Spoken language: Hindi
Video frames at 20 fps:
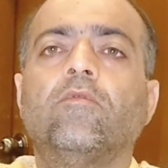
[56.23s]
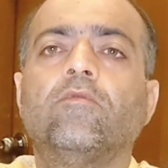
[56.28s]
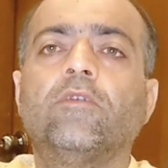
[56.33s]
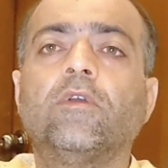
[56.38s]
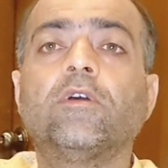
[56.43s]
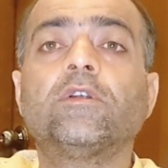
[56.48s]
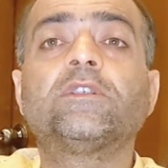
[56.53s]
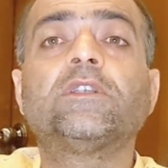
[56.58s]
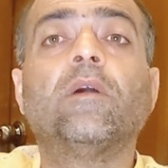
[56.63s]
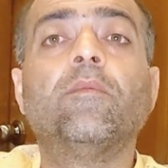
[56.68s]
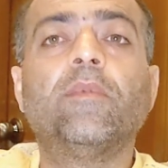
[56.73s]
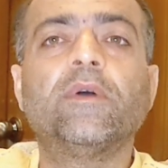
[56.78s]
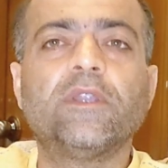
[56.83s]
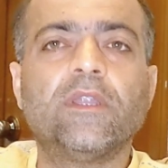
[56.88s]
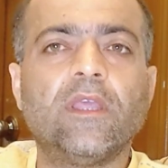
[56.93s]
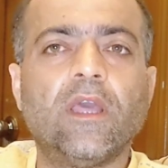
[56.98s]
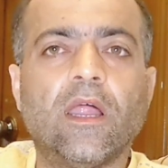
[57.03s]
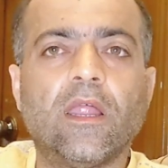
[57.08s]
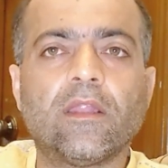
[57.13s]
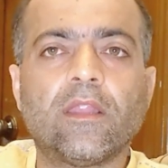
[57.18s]
उन्हें समझ
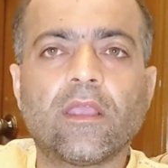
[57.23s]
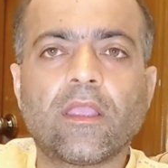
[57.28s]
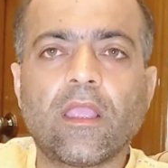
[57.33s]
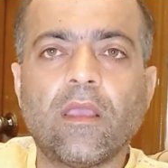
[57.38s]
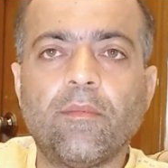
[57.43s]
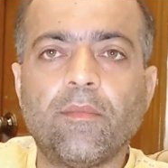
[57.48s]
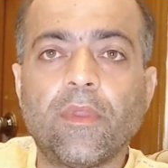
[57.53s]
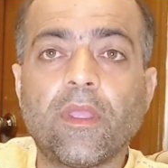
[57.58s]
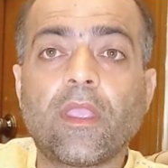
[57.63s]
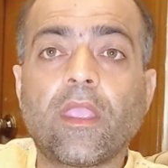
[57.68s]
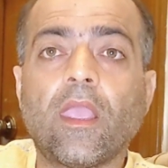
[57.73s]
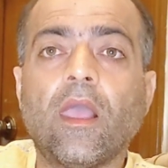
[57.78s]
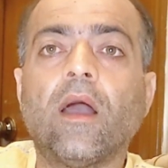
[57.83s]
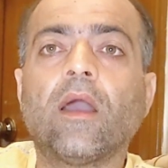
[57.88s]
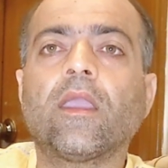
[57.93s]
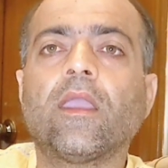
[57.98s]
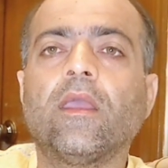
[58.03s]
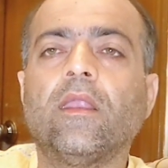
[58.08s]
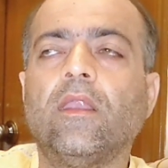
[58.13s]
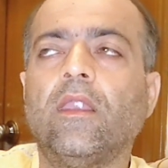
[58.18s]
नहीं आ रहा था कि हमने
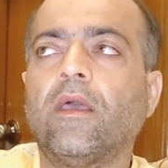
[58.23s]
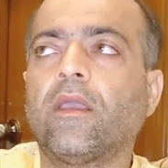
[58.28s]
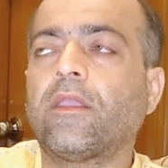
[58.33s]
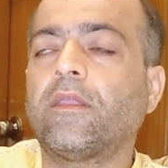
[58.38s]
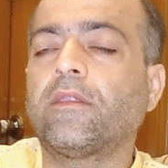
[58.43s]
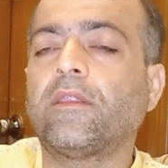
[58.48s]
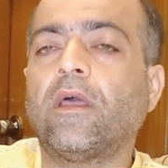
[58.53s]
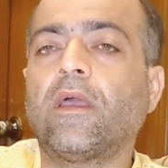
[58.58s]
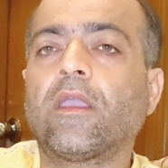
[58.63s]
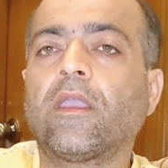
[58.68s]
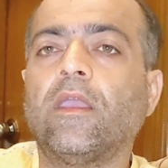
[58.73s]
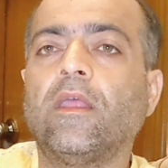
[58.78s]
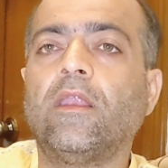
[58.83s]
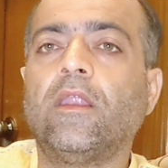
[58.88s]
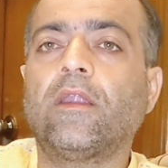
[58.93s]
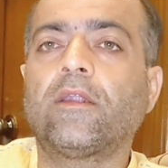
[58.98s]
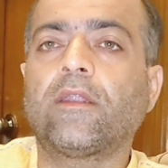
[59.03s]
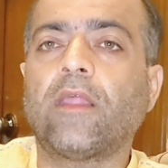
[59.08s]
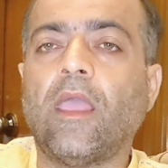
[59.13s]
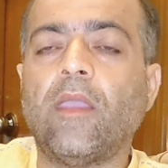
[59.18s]
क्या खेलना कितना
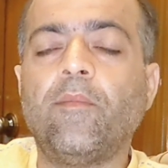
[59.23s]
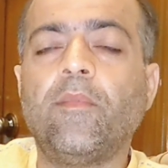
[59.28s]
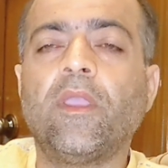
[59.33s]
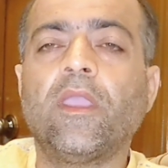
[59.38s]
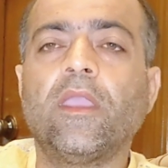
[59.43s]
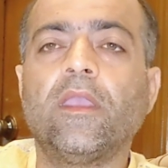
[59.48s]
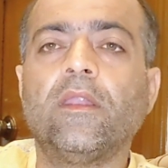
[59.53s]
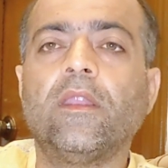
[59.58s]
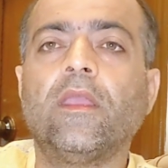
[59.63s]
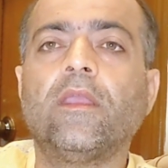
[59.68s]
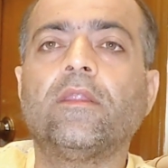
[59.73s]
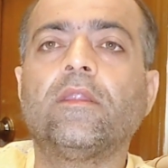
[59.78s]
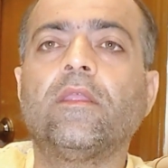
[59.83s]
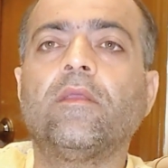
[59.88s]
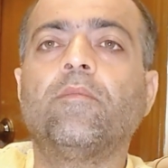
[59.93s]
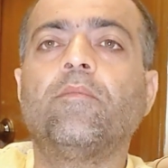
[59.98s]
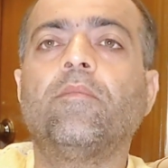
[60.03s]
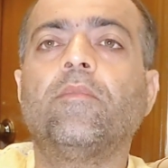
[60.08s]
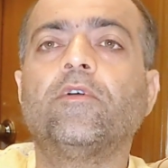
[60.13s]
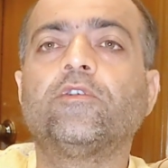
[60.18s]
खेलना टाइमिंग ही नहीं
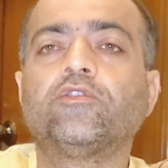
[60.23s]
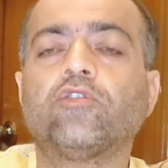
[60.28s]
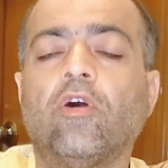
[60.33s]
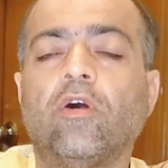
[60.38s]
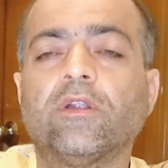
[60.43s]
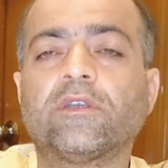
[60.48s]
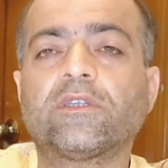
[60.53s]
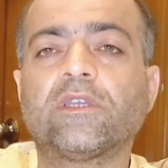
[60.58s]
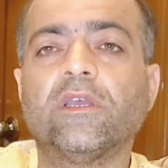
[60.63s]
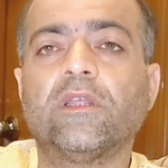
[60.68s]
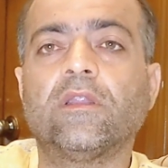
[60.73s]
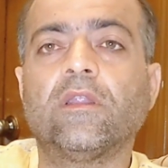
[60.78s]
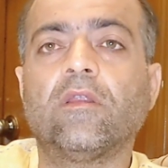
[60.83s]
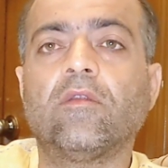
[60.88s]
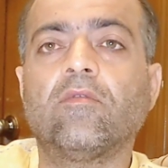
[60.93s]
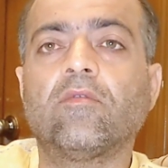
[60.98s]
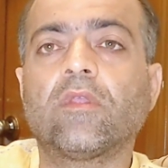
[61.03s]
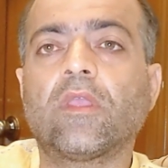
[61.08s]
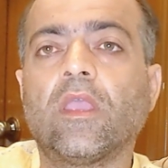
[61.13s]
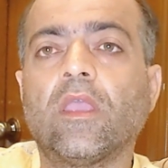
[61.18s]
थी शॉर्ट्स के अंदर
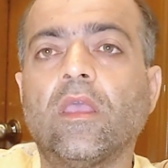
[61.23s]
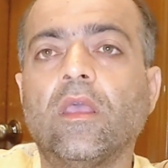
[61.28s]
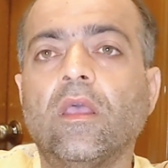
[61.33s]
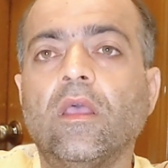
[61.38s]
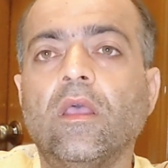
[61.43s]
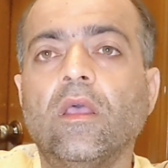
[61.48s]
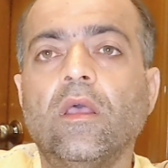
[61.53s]
उनके